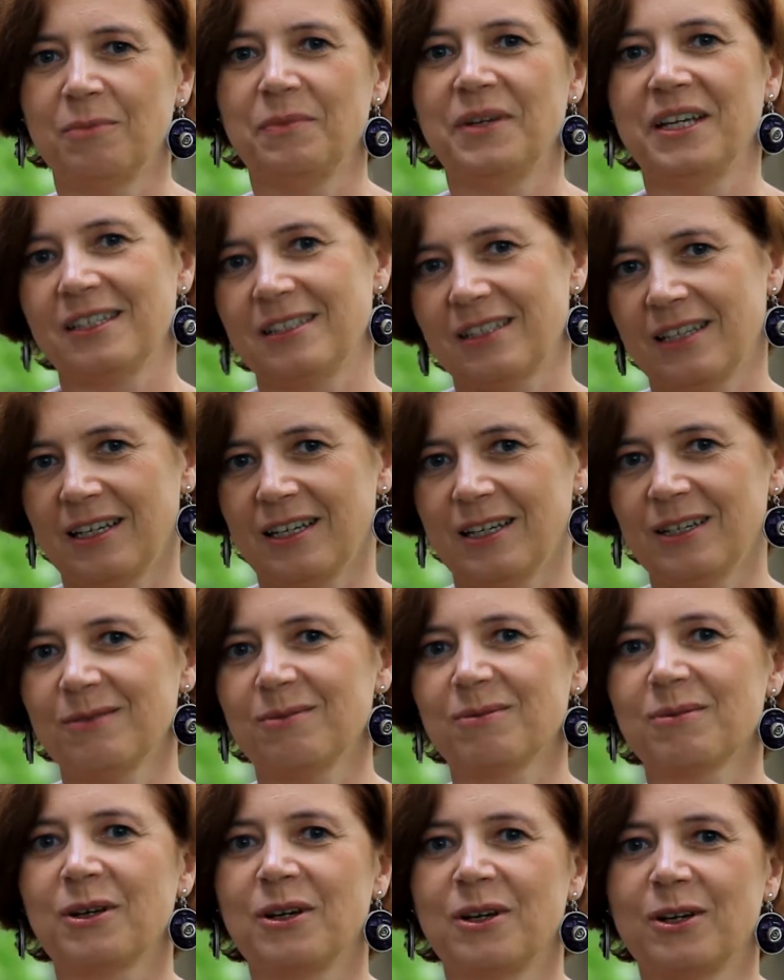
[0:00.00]
Miejskiej
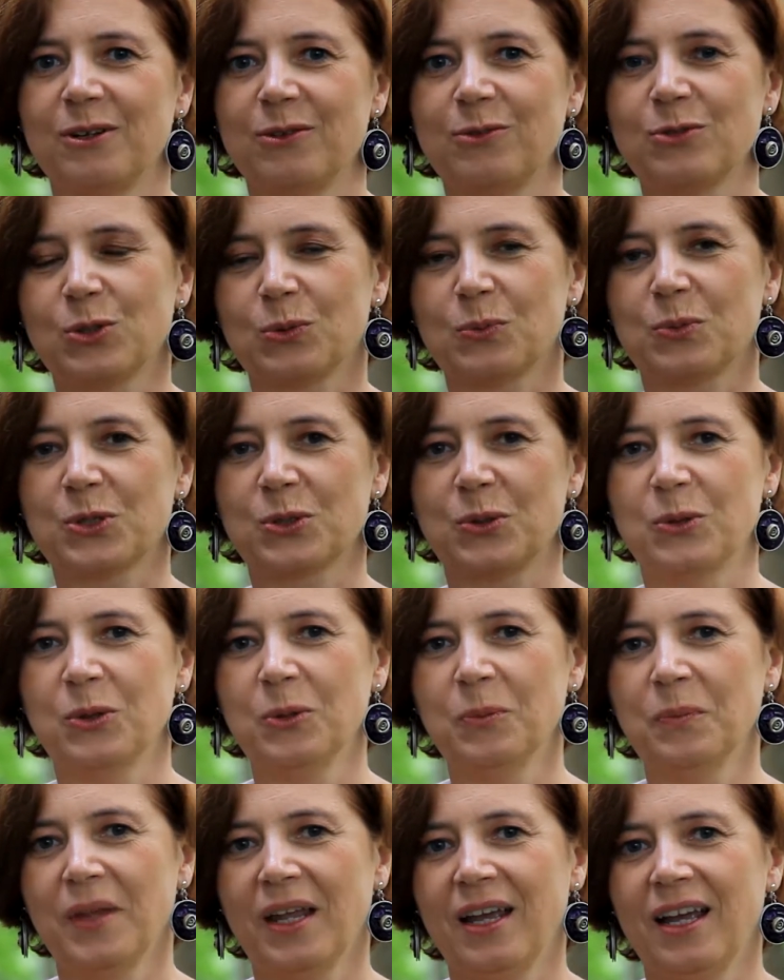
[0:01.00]
e, w Słupsku
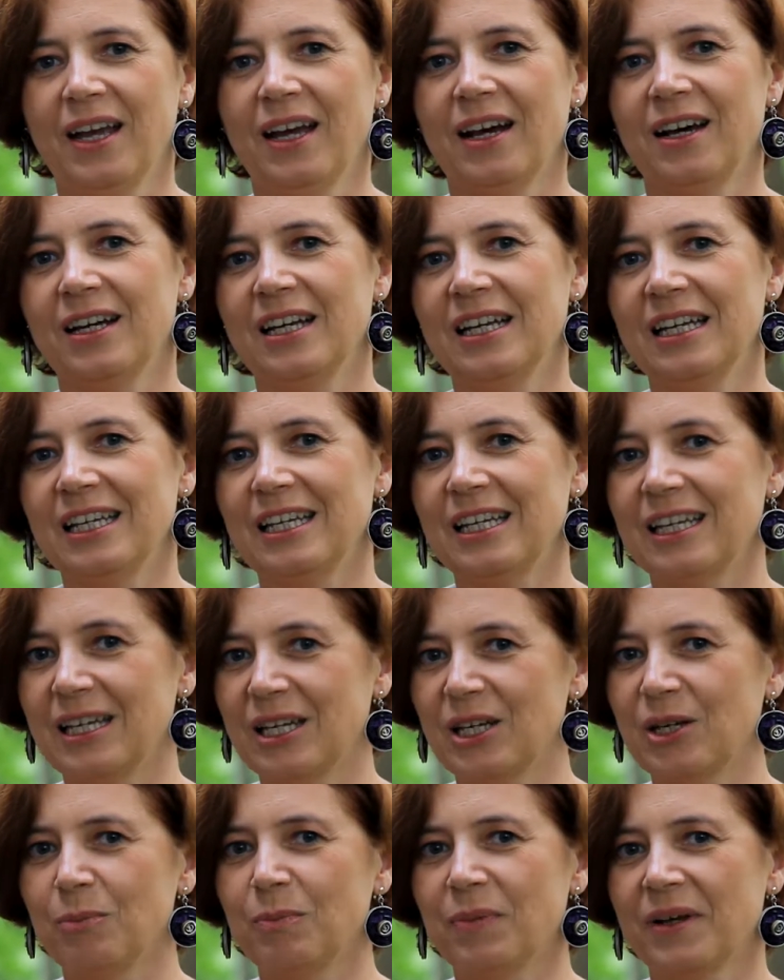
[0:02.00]
e,
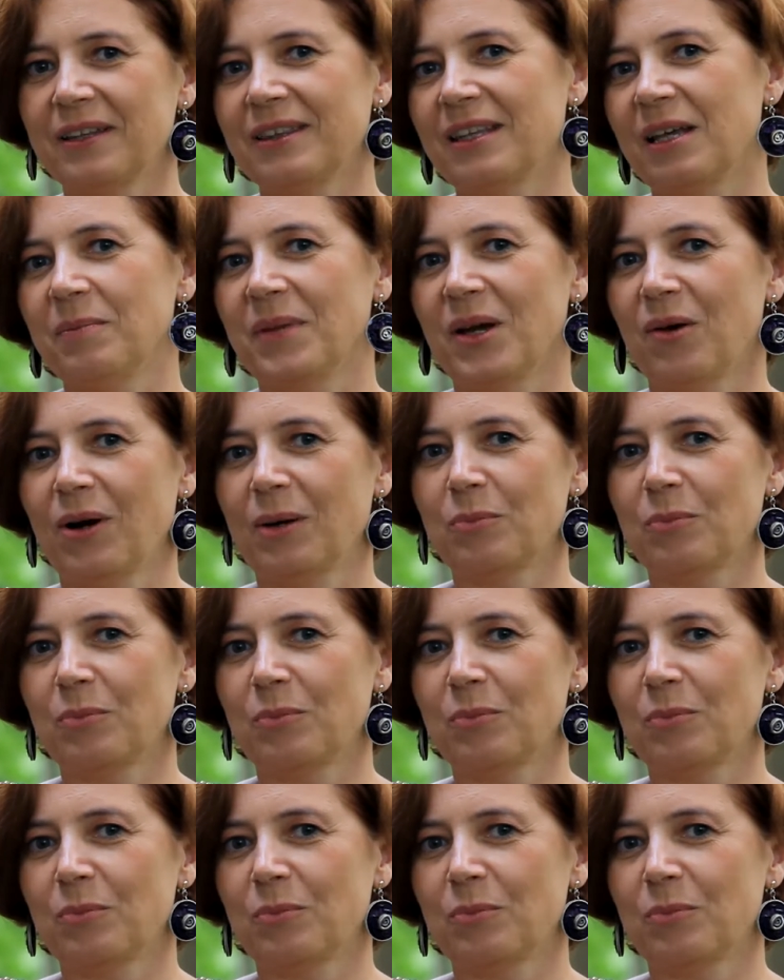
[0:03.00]
i będę miała